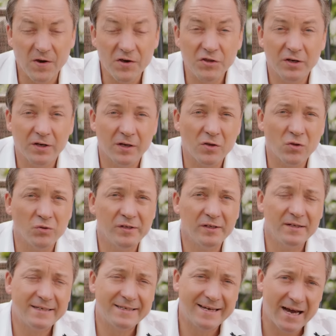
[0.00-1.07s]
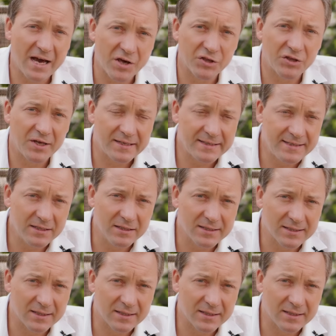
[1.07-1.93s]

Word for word: Важно хорошо делать каждое дело,